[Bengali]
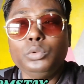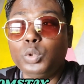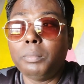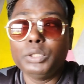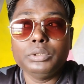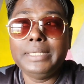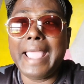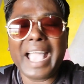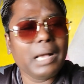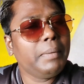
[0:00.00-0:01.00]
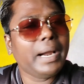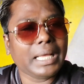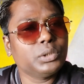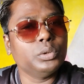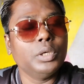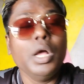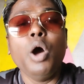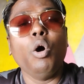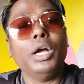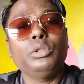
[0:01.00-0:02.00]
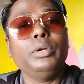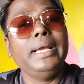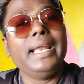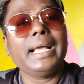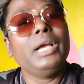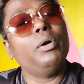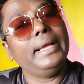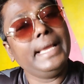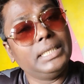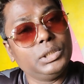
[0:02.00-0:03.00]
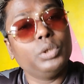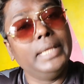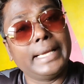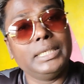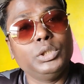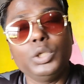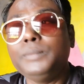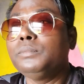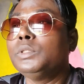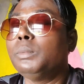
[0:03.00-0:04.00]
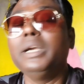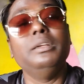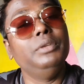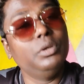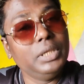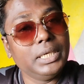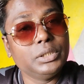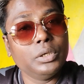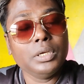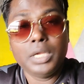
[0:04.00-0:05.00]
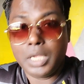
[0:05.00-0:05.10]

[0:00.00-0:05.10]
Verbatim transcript: তোমরা যদি একবার আসো হয়তো এর আগে অনেক এসেছো থেকেছো তোমরা রিভিউ দিয়েছো